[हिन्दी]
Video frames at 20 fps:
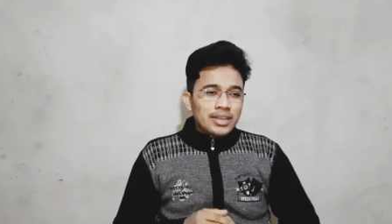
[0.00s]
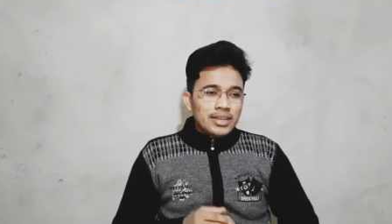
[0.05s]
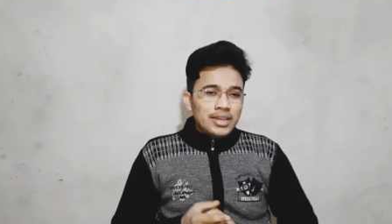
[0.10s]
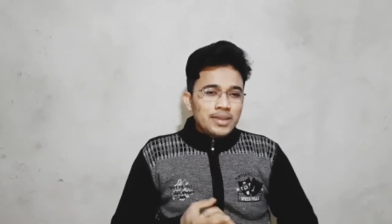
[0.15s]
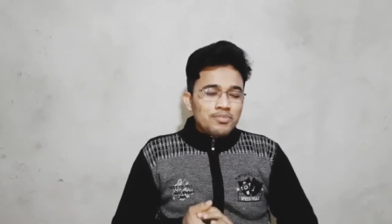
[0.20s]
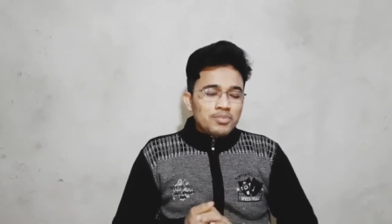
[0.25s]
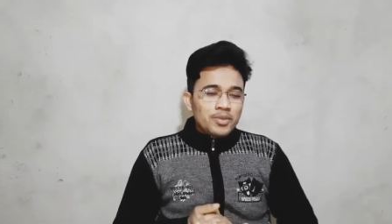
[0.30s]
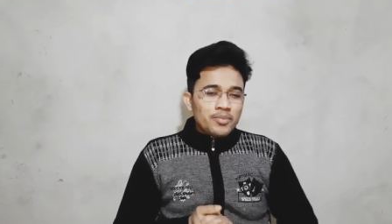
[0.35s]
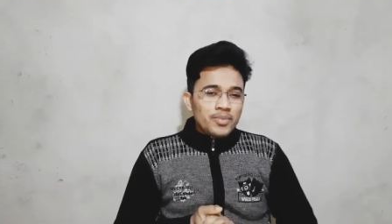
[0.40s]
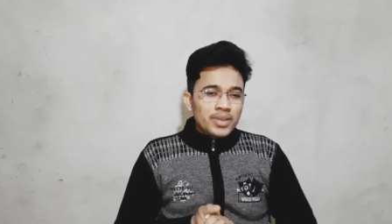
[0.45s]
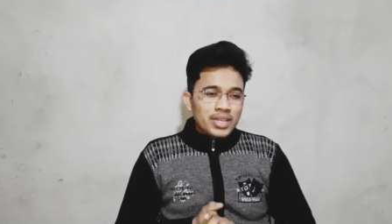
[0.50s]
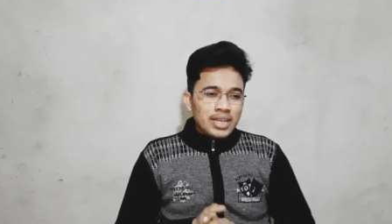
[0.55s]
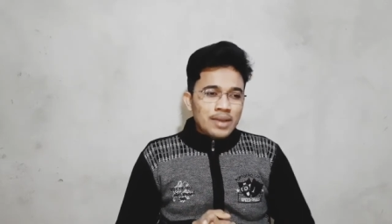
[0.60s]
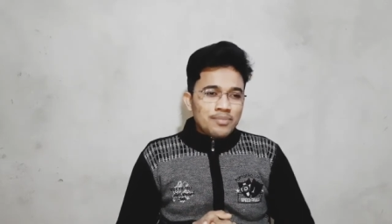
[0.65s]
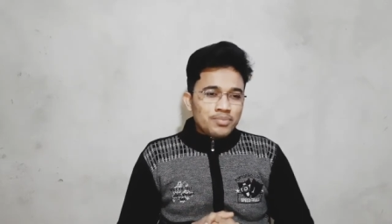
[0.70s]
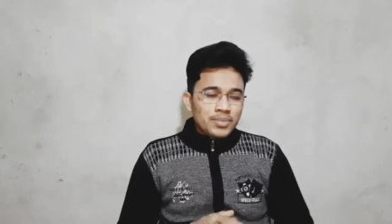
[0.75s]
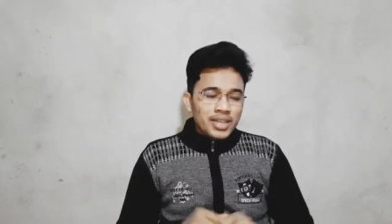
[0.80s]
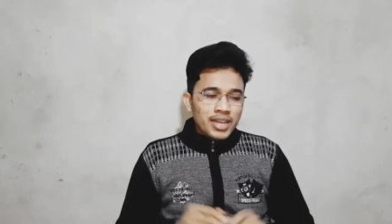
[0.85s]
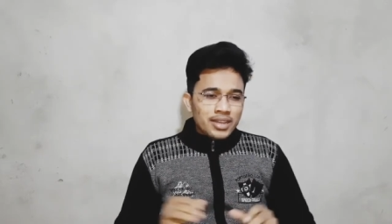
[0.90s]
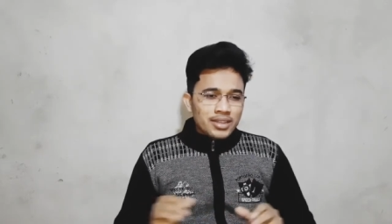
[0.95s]
गिफ्ट में
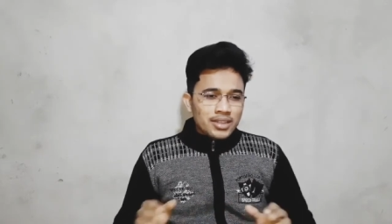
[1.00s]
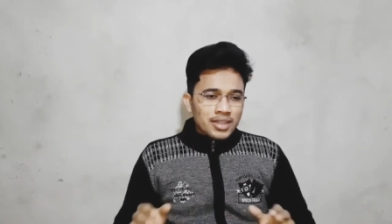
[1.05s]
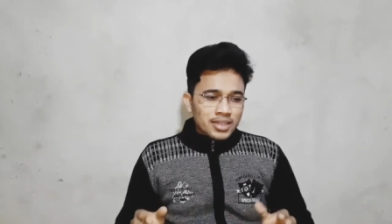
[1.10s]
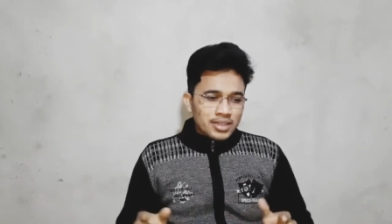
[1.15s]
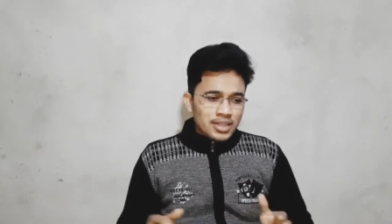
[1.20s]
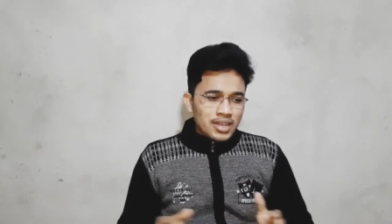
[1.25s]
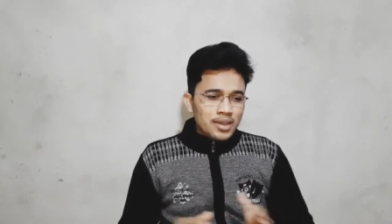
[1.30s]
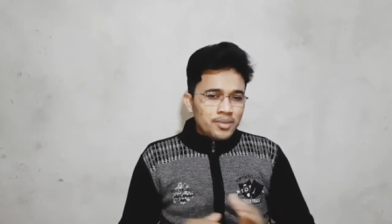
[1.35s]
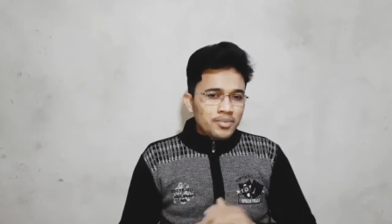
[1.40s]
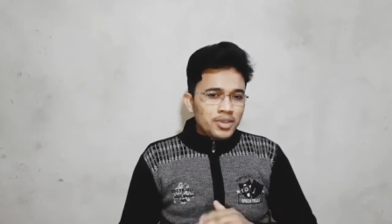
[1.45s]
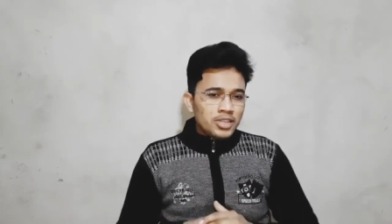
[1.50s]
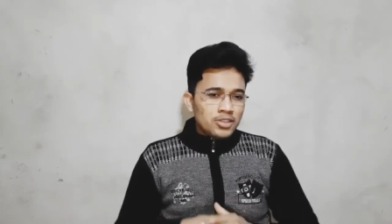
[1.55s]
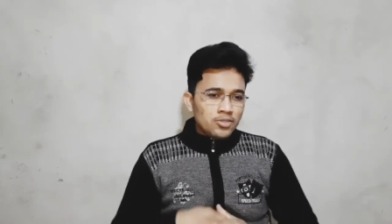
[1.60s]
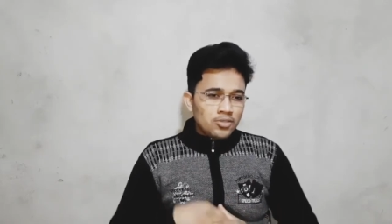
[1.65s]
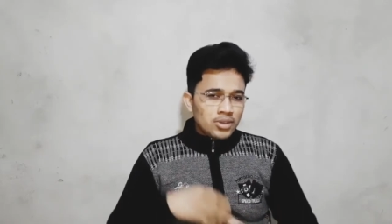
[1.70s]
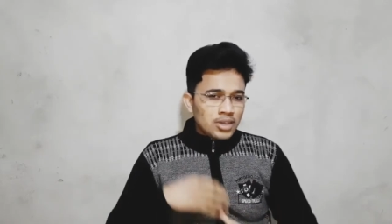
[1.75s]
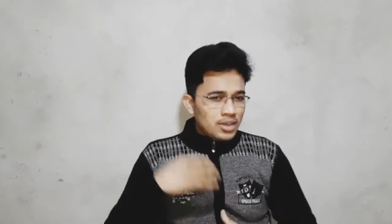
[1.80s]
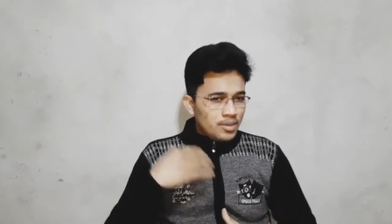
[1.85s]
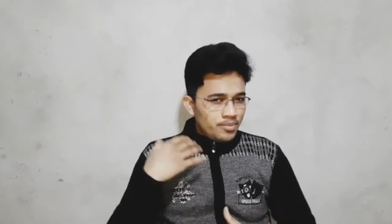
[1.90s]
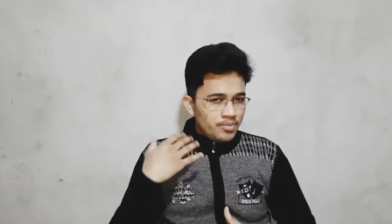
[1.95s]
आप देख सकते हैं अभी तो
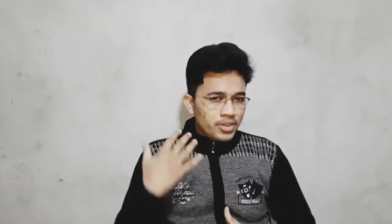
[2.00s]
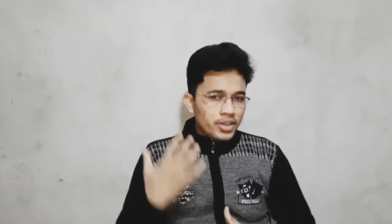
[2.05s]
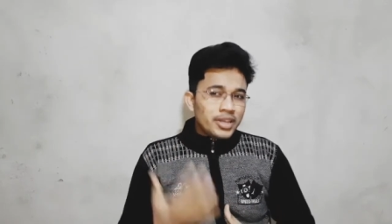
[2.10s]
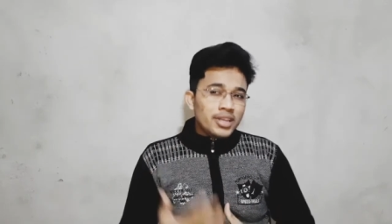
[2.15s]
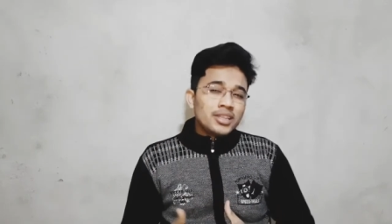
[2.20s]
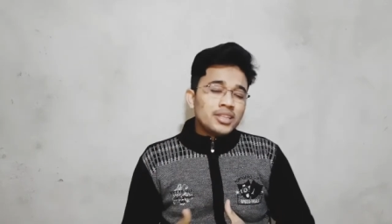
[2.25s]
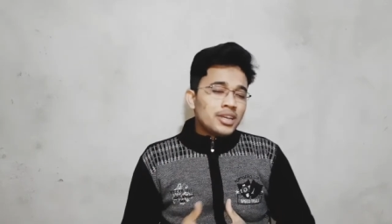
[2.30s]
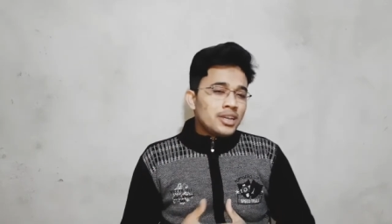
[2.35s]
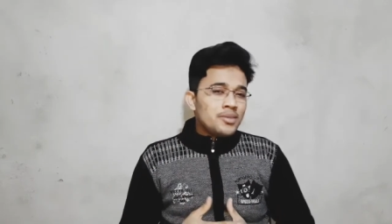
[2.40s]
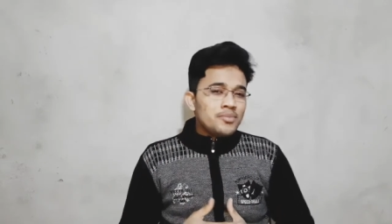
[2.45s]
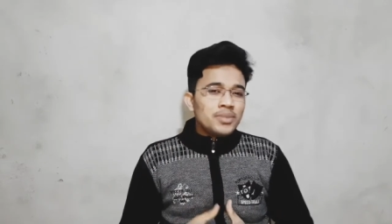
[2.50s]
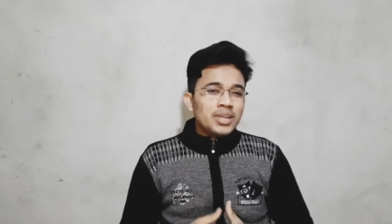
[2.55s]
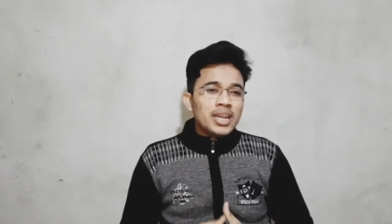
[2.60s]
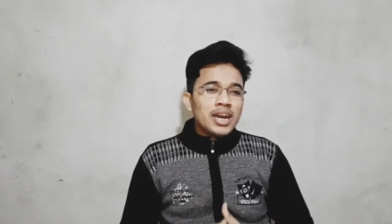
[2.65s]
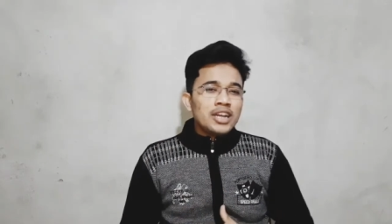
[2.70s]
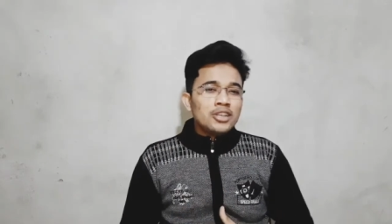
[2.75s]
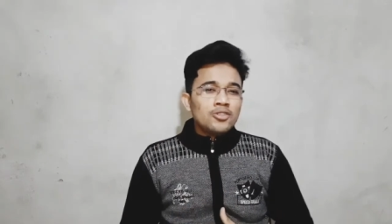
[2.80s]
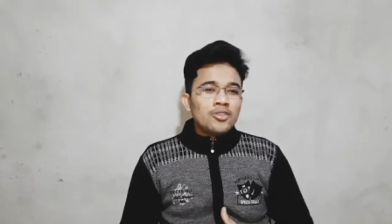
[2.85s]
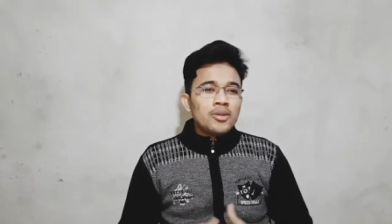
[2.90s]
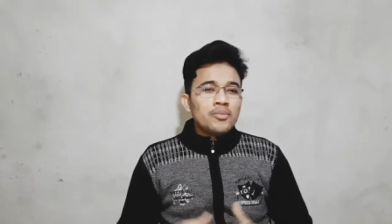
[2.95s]
हमें नहीं
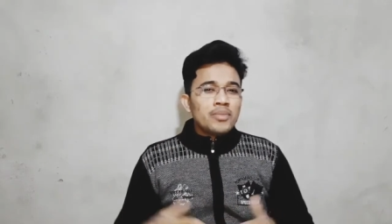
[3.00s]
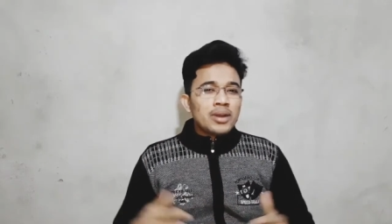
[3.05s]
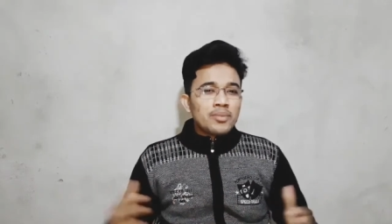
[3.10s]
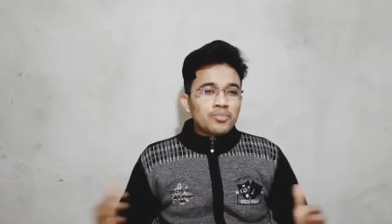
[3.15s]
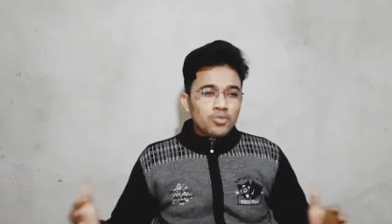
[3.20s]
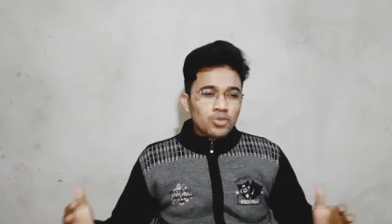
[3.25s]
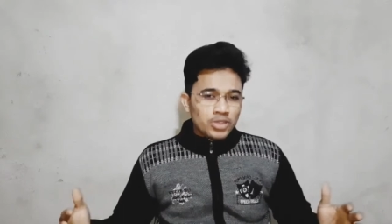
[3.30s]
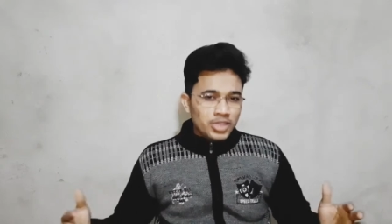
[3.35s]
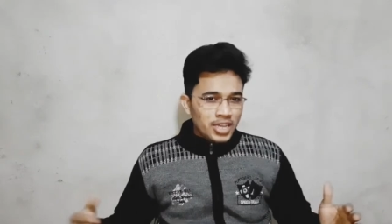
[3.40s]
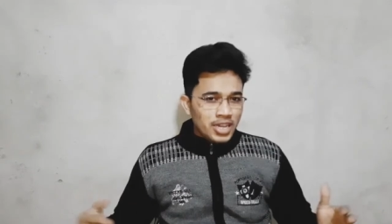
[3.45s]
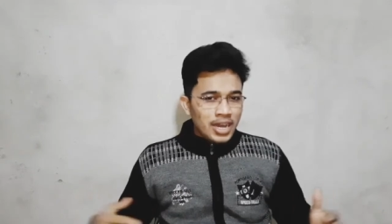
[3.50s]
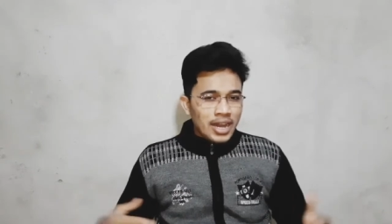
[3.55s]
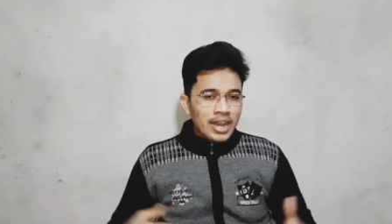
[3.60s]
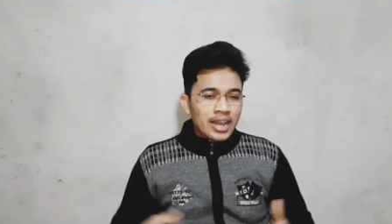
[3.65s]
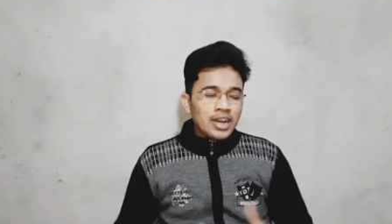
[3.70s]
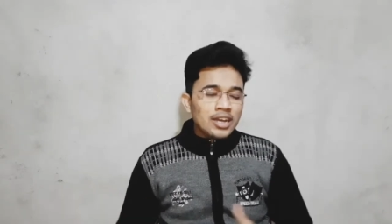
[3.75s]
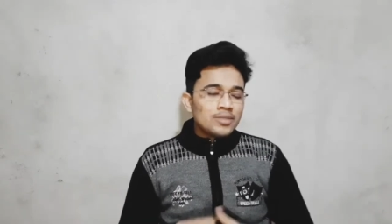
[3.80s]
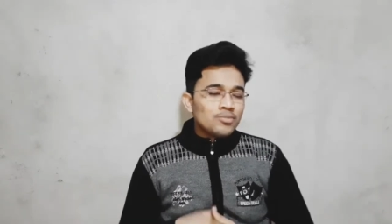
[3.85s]
मिला है जो हम आपको दिखाए